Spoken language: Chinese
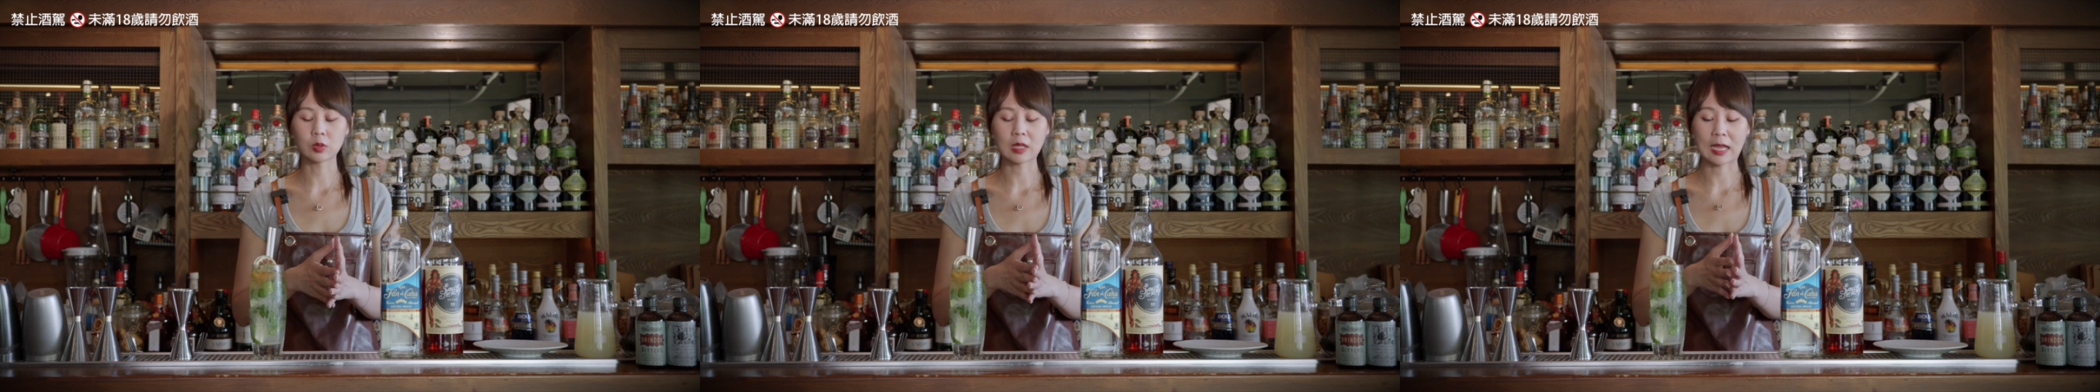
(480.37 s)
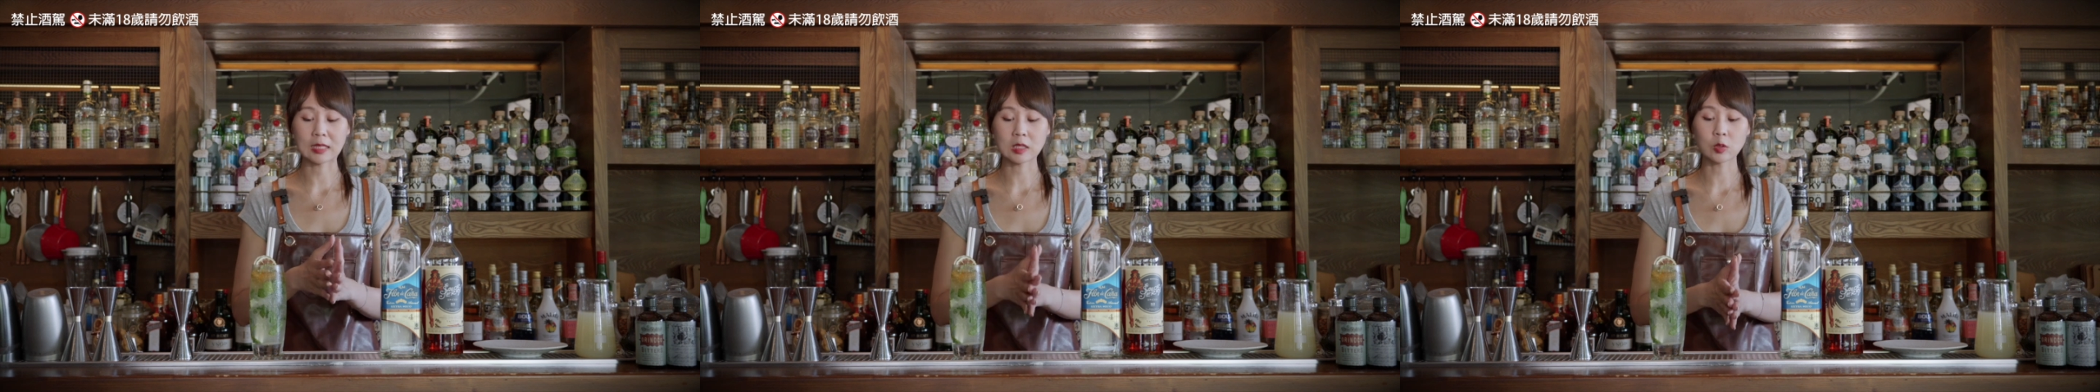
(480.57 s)

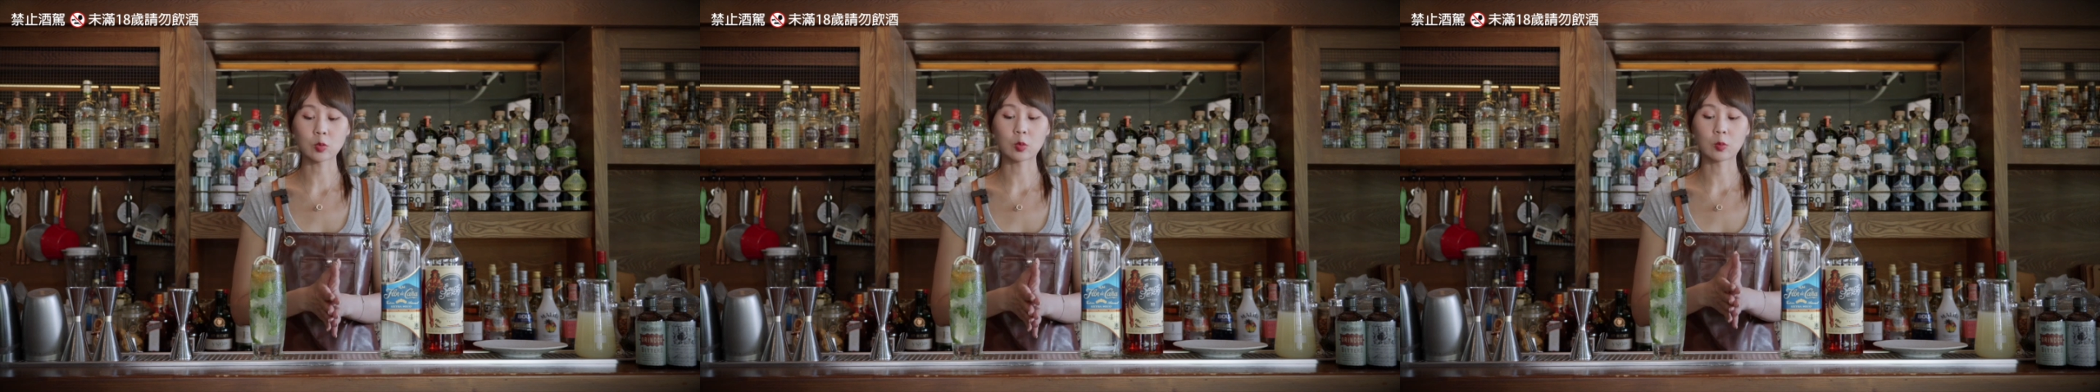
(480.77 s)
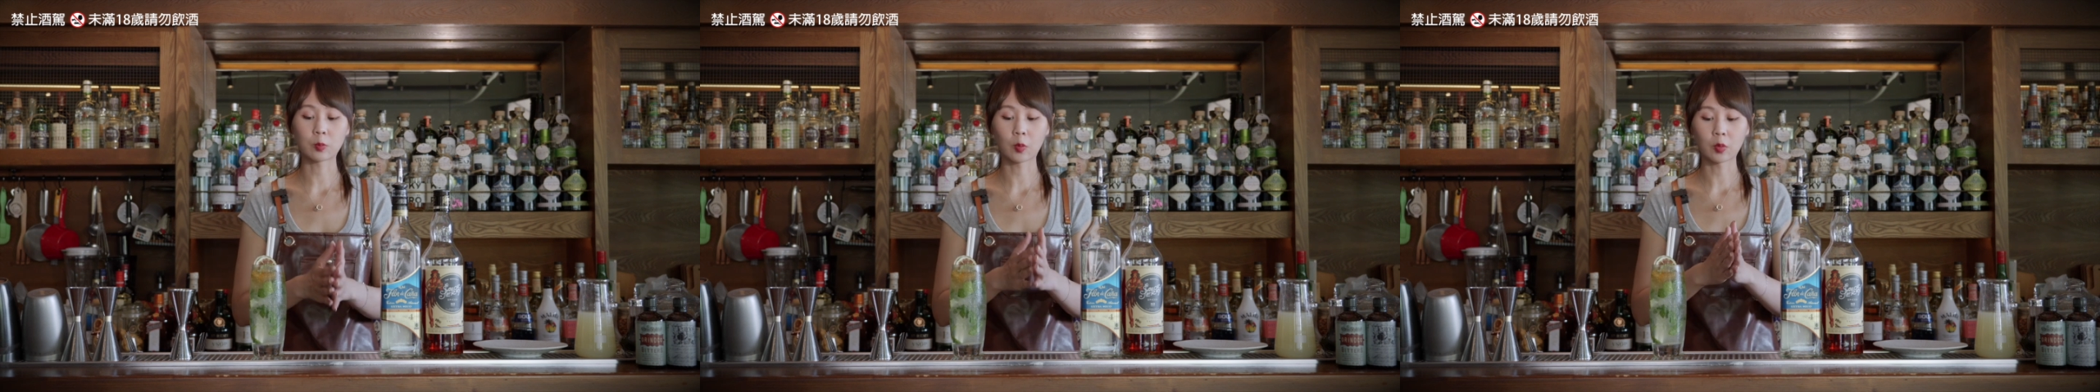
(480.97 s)
来自
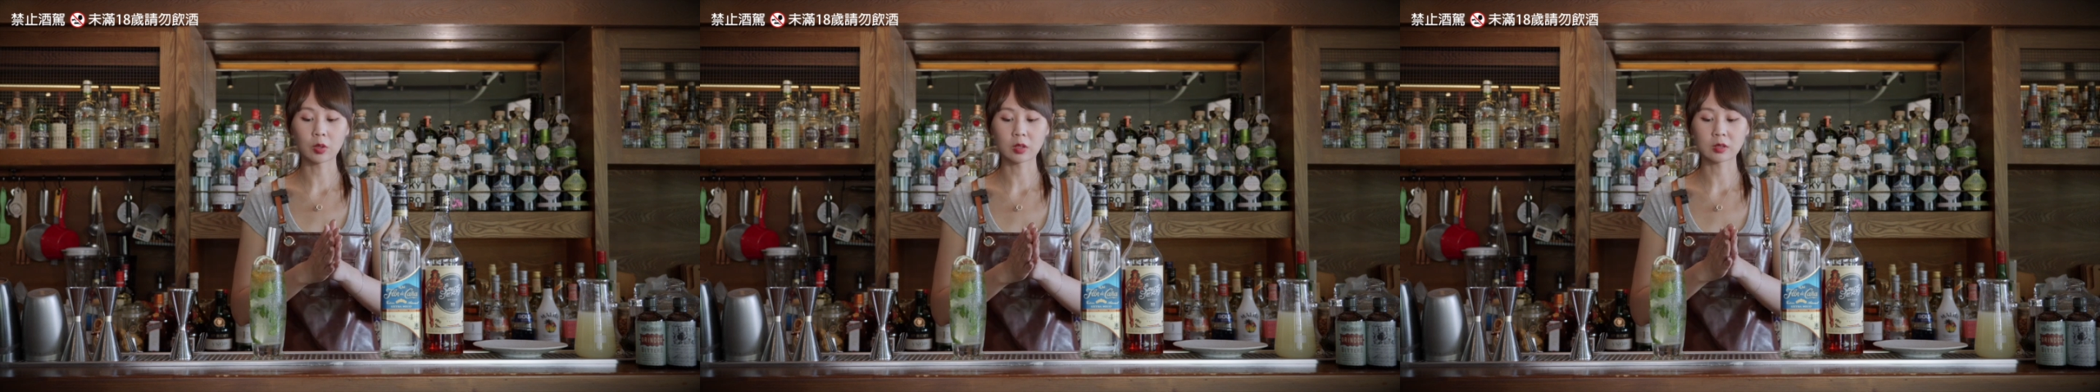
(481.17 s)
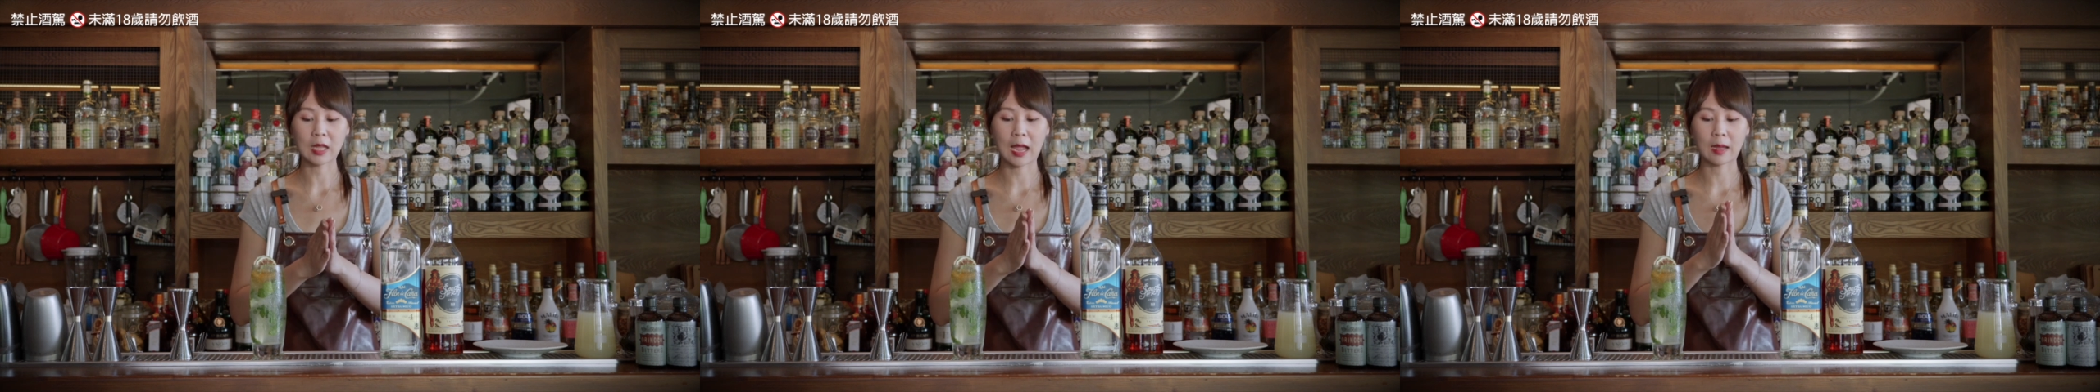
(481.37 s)
于薄
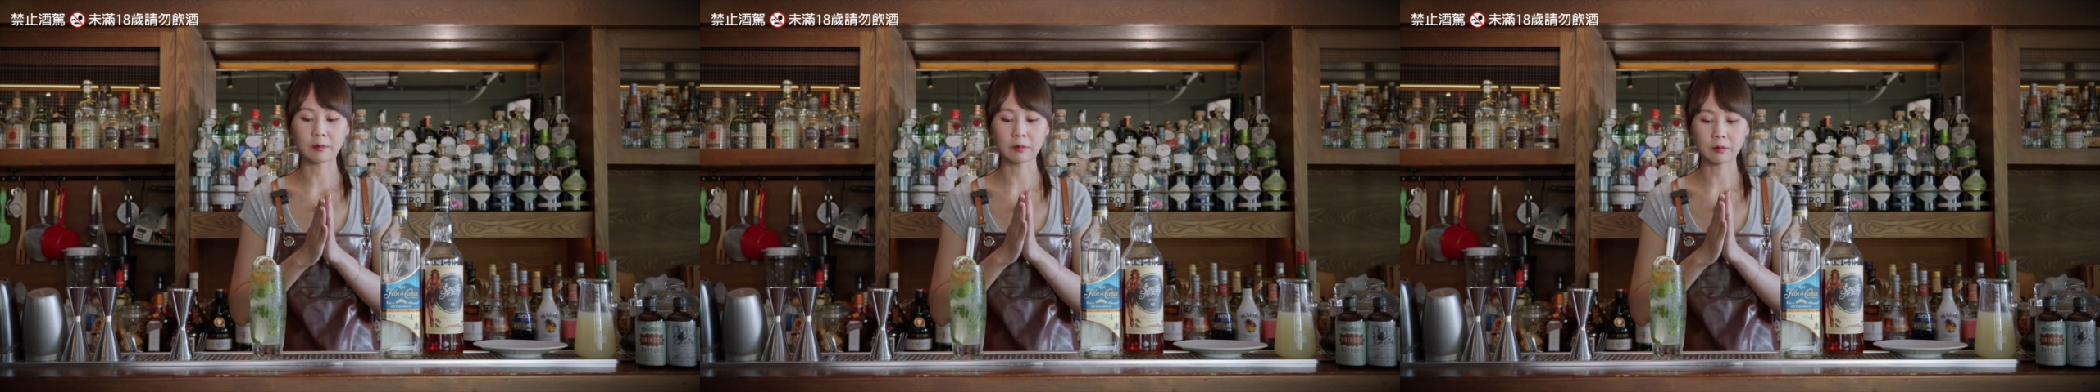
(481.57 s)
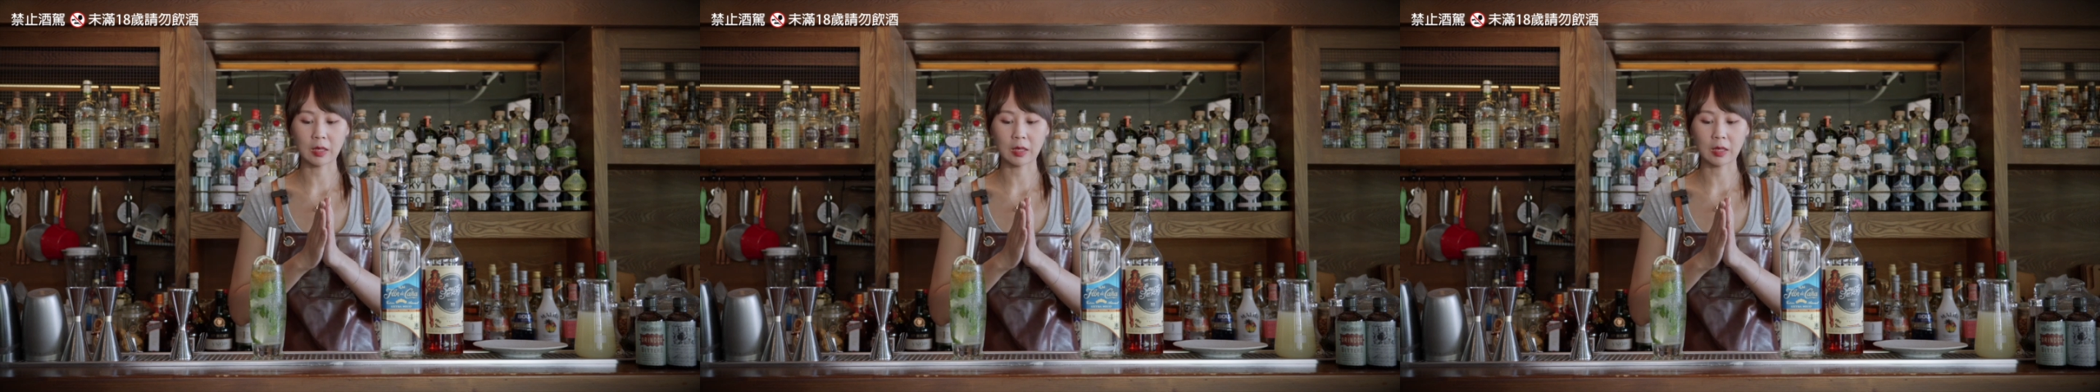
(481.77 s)
荷它